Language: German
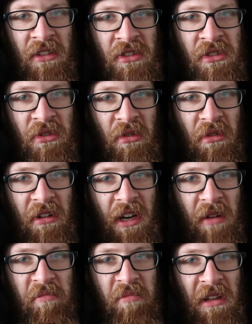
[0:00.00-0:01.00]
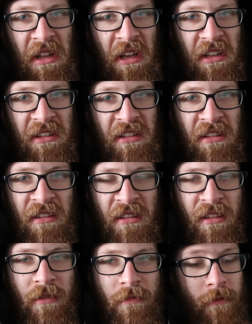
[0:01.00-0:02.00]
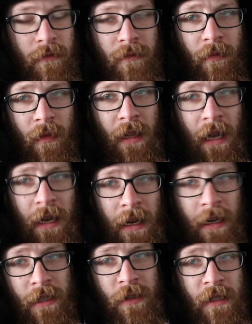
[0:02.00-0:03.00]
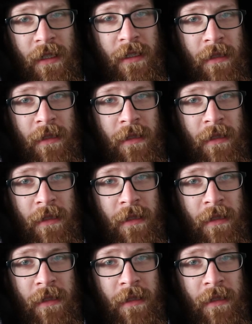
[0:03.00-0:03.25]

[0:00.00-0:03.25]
Zucker, Blatt. Also ihr